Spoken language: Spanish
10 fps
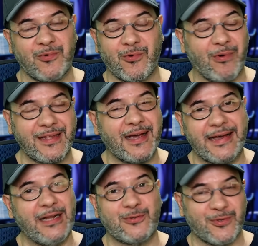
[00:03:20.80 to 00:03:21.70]
cuántas
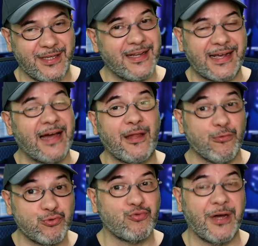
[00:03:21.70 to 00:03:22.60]
cripto tiene cada
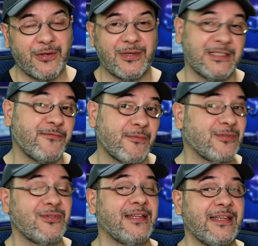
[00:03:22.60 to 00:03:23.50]
usuario. esa
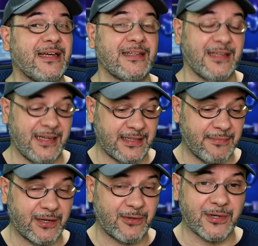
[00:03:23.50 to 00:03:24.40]
información la tiene que tener este
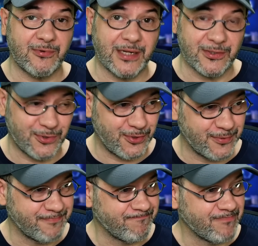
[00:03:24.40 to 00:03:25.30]
marco
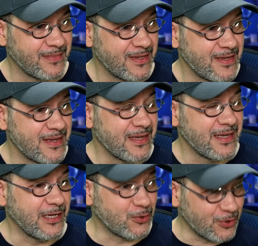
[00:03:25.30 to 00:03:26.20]
regulatorio.
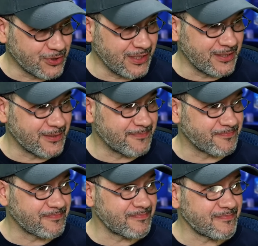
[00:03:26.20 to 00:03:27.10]
Entonces,
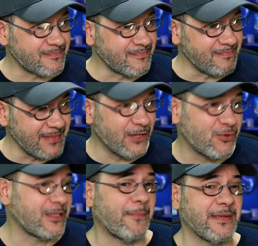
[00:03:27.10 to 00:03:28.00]
esto
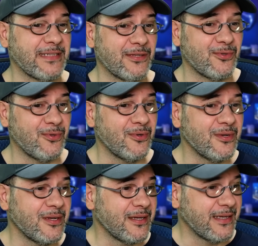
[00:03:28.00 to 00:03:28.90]
está pasando
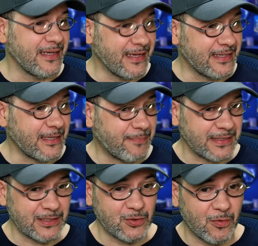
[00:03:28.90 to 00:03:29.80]
en este
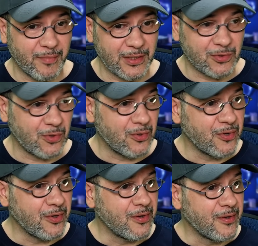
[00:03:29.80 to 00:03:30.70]
preciso momento
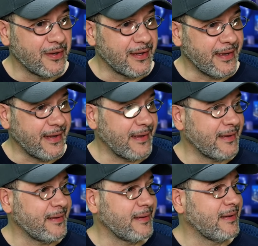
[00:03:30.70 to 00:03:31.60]

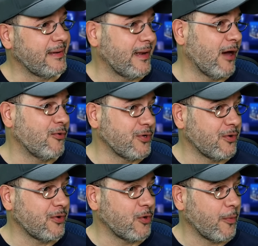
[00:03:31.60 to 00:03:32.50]
en la
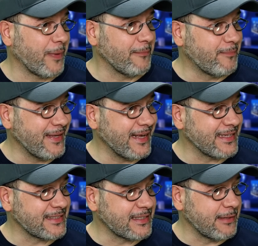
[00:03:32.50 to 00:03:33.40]
Unión Europea.
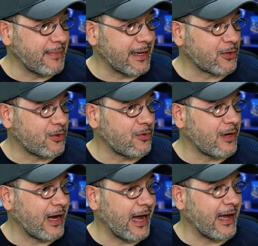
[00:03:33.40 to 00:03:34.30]
Empieza este
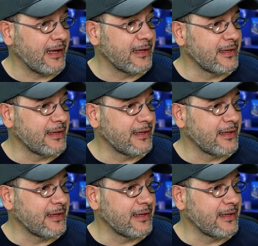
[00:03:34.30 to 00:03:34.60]
marco a